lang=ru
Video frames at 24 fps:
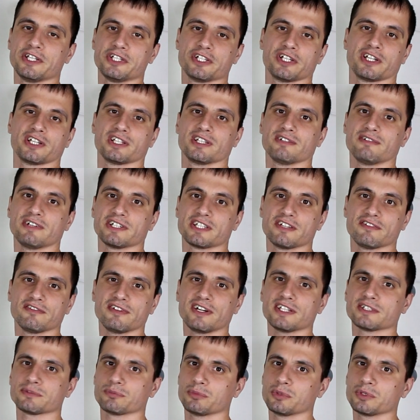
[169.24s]
чередовании
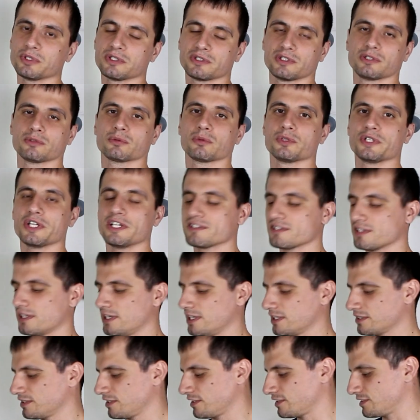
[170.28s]
фаз будет отключаться
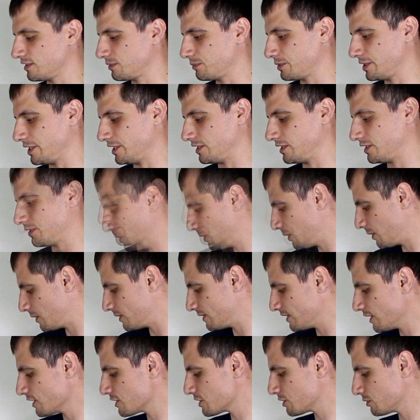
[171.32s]
электроснабжение.
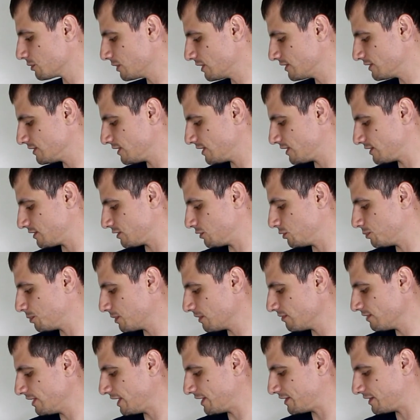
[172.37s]
Также у нас есть
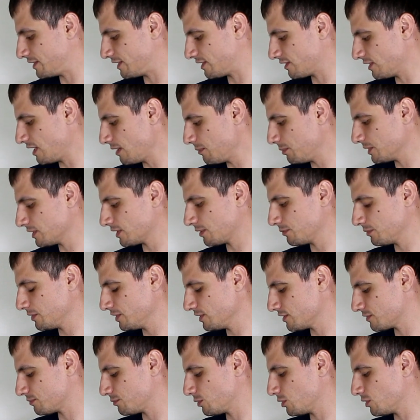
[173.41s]
управление клапаном и
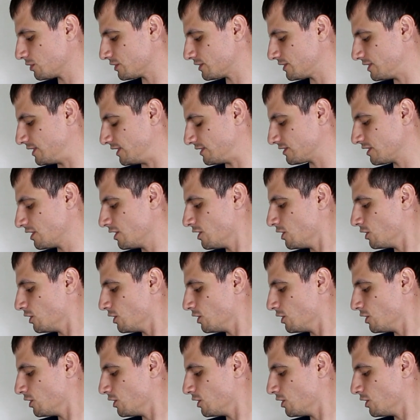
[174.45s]
сброс-тест.